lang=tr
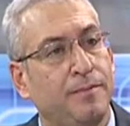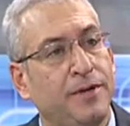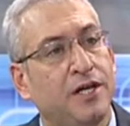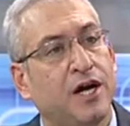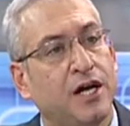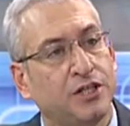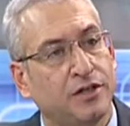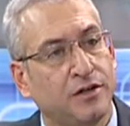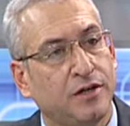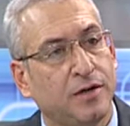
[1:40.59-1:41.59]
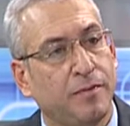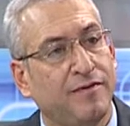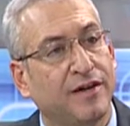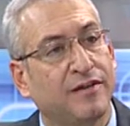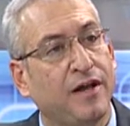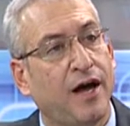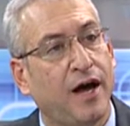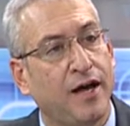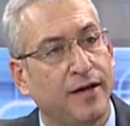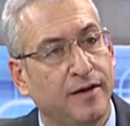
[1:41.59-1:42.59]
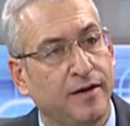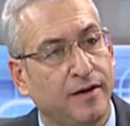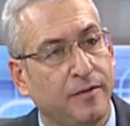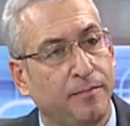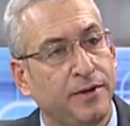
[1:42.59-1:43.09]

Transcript: bir karşıtlık, bir vatan hainliği,